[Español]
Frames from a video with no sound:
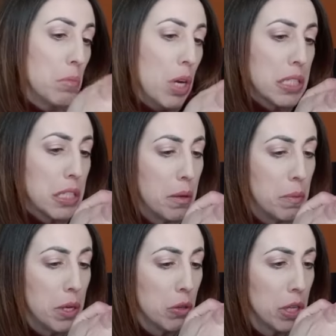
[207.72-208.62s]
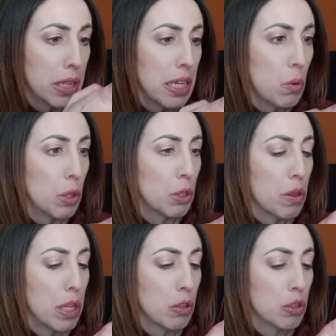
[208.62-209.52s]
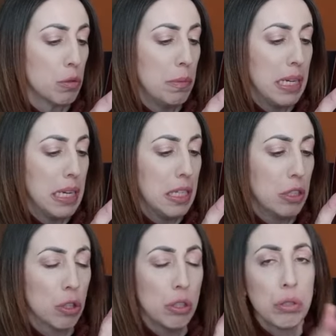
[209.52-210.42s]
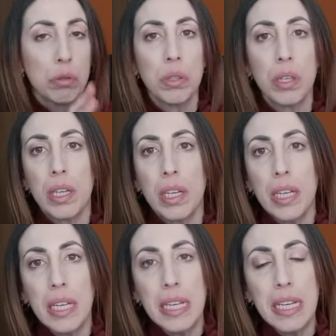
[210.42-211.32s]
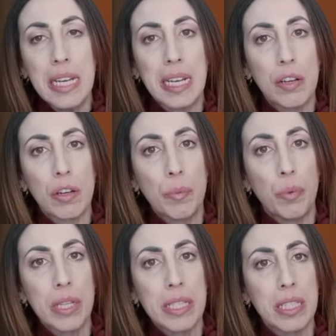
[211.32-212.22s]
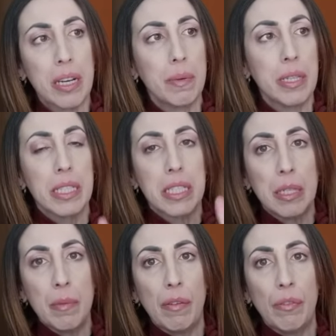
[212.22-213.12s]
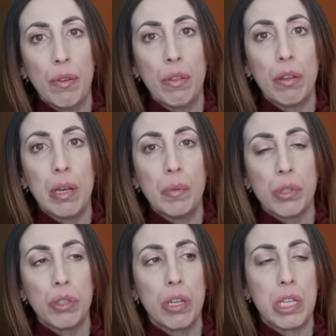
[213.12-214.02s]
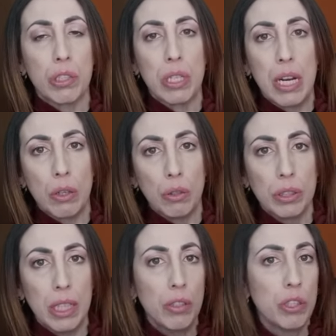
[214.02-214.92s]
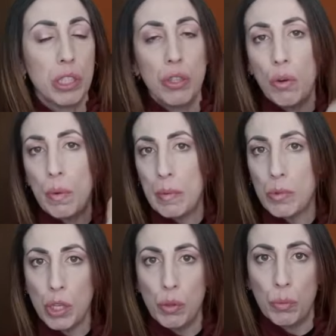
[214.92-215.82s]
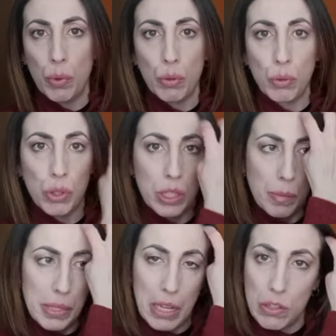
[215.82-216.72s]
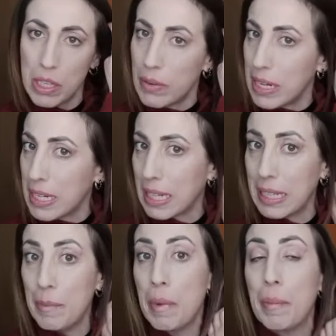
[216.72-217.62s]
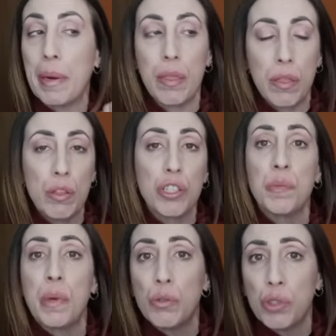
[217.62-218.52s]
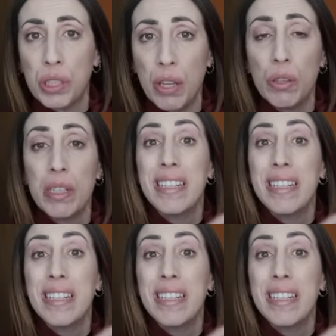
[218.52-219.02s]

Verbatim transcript: Así que bien, oye, tiene 400 mililitros y creo que puede estar bien. Si me funciona, pues oye, ya os iré contando y si no lo veremos en un productos terminados, a ver qué tal me ha parecido, si me ha gustado,